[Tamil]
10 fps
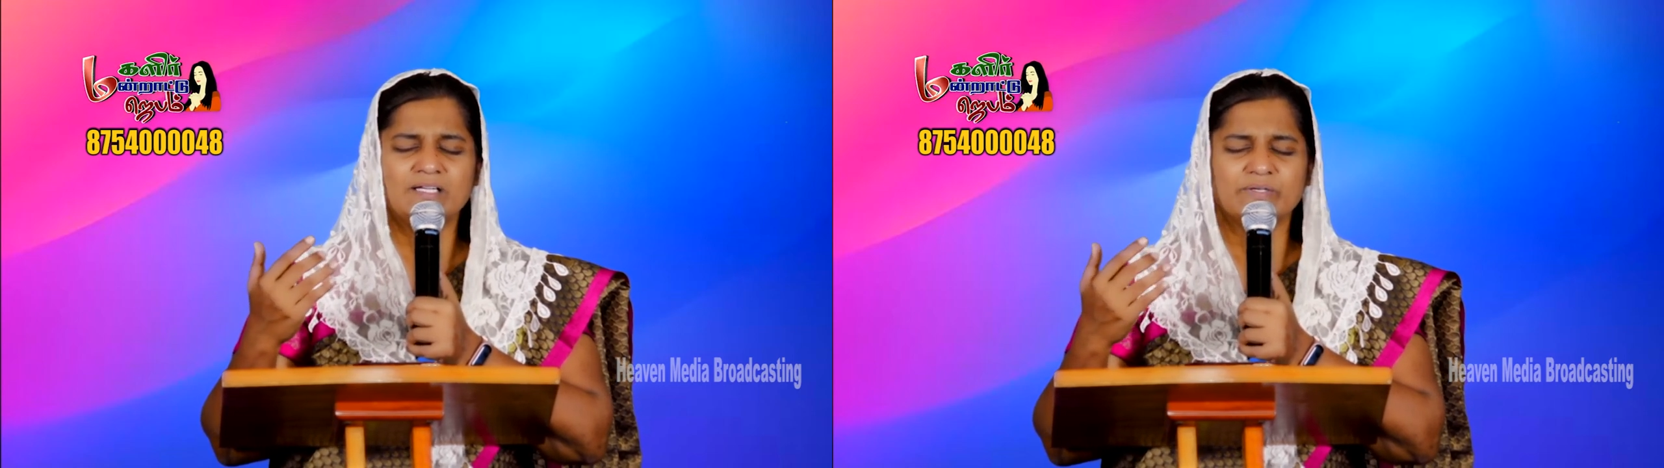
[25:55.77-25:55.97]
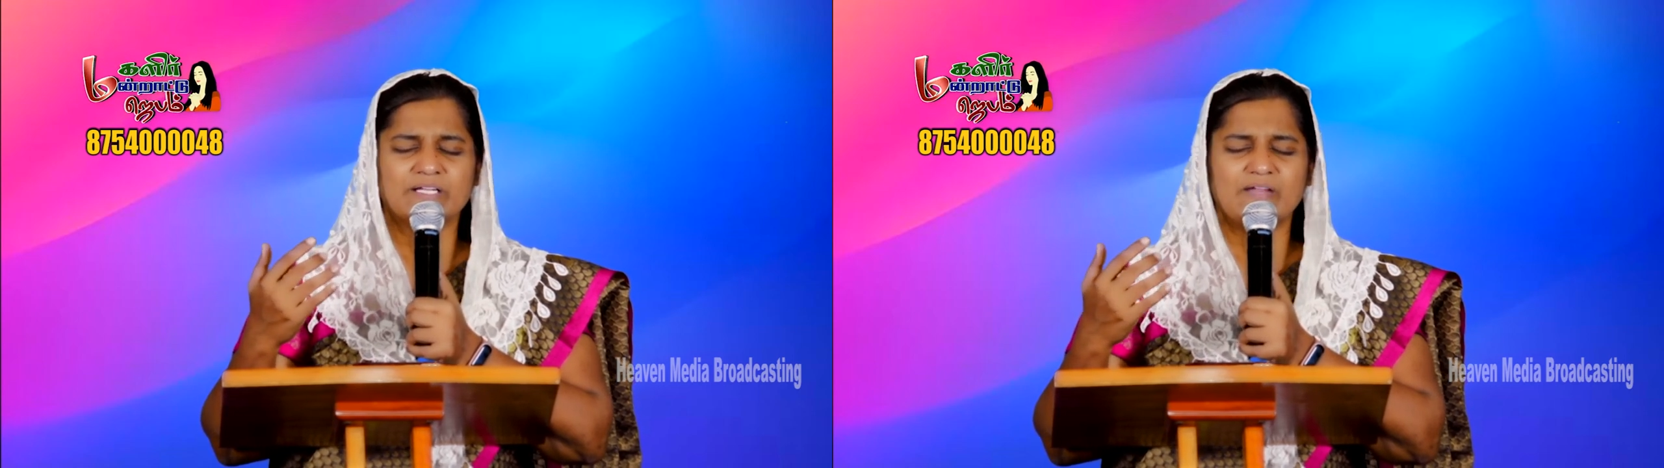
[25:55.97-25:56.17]

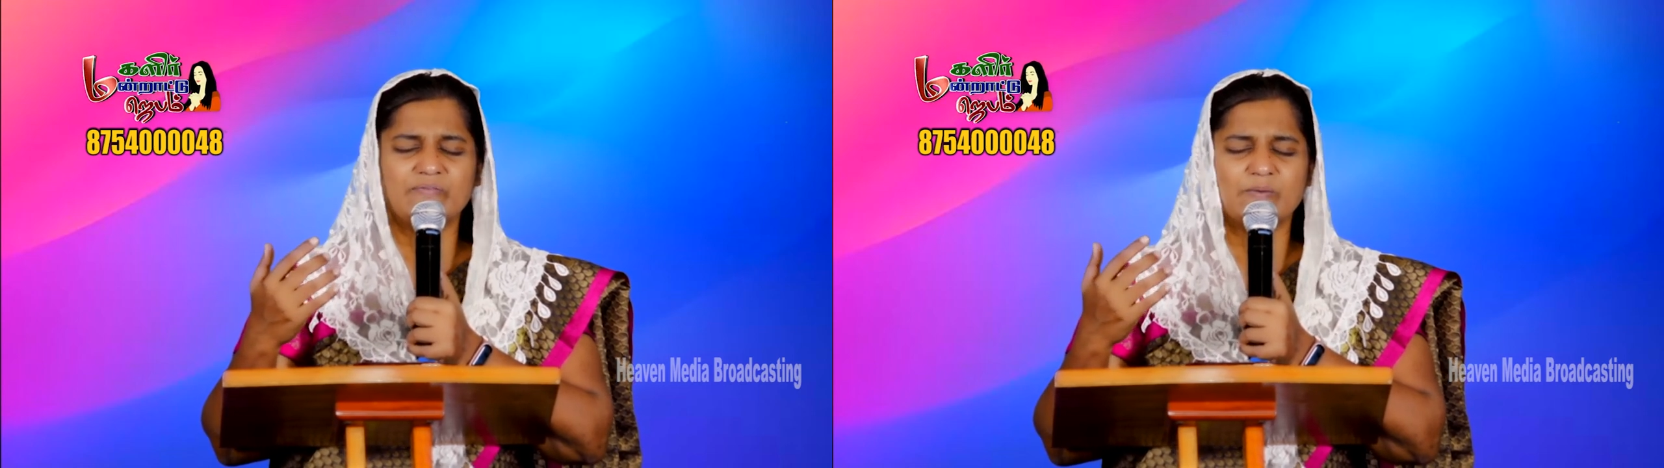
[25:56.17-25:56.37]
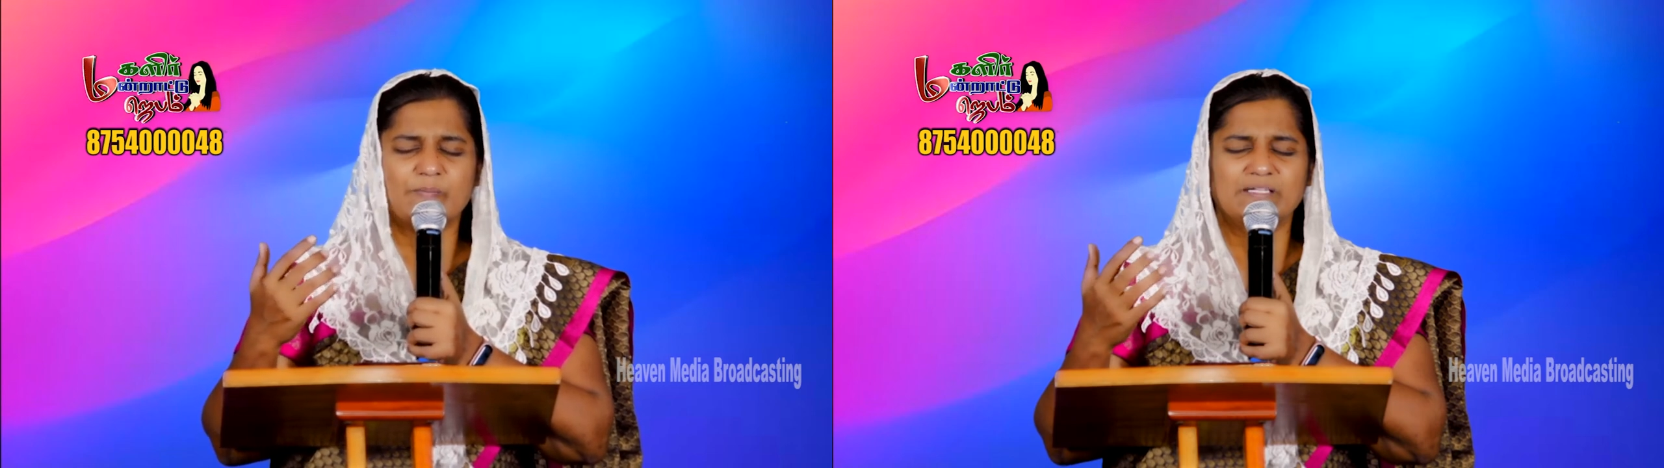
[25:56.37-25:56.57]
ஆண்டவர்
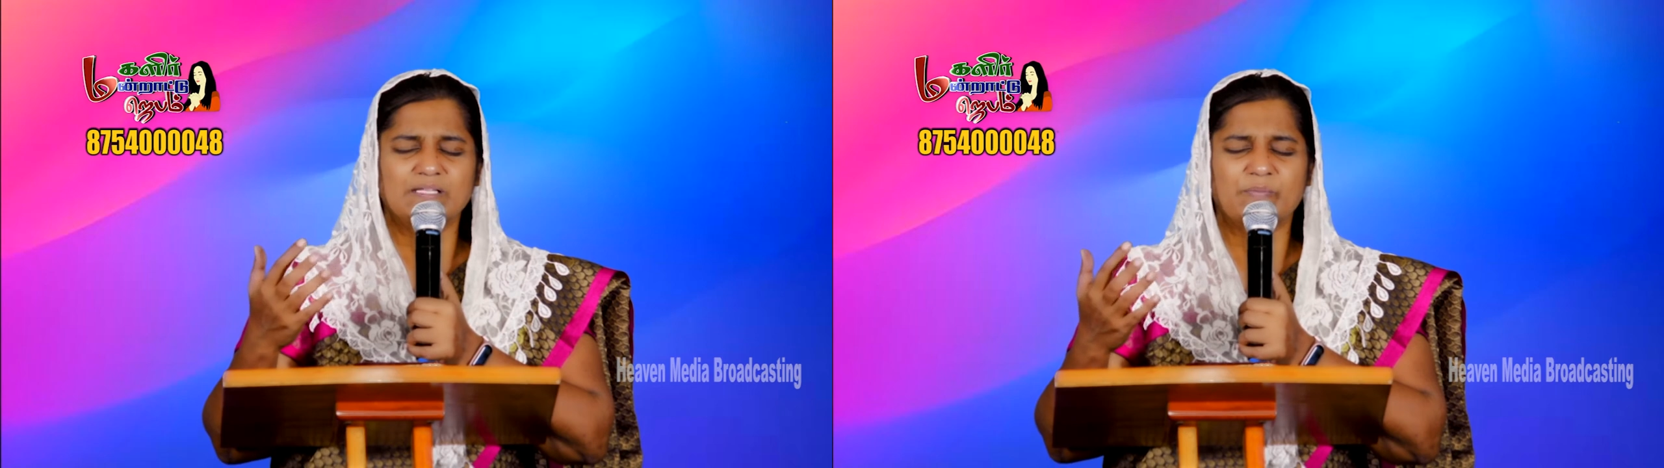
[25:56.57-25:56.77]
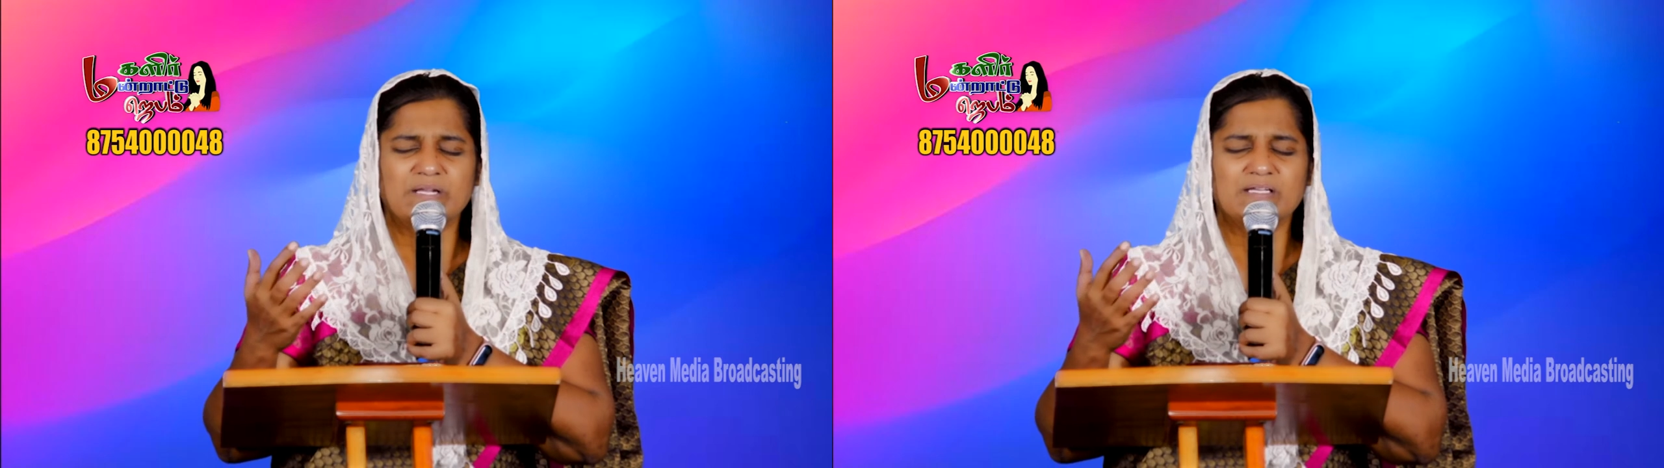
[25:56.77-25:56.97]

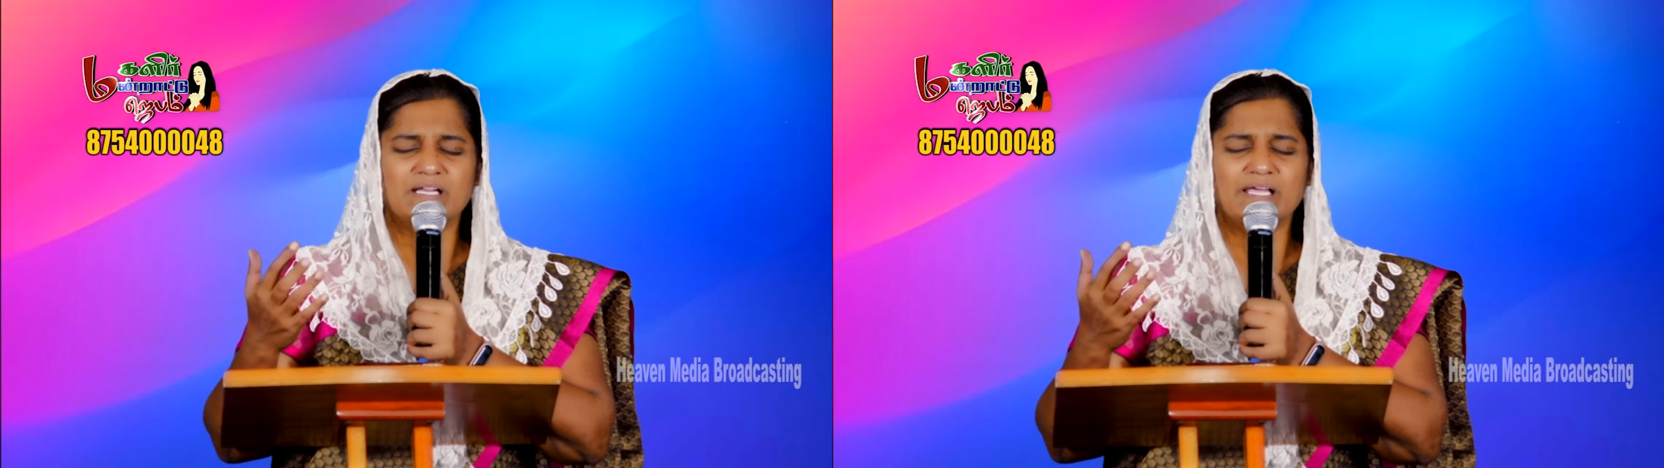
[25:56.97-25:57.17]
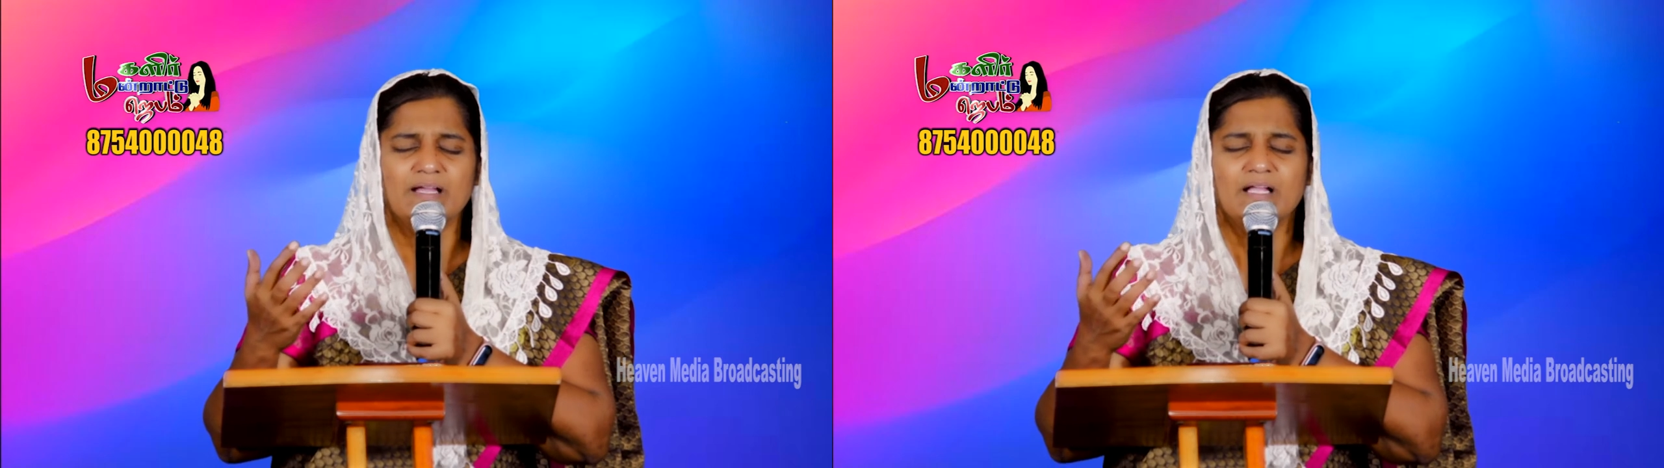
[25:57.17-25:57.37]
கைவிடப்பட்ட
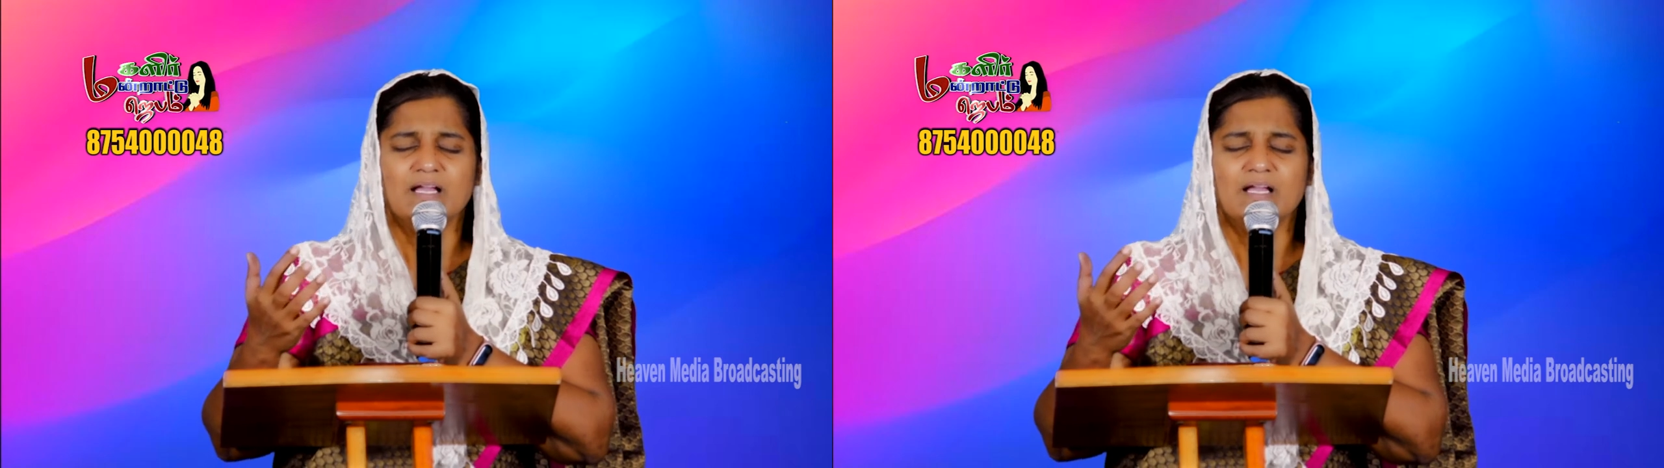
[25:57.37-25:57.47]
பெண்களை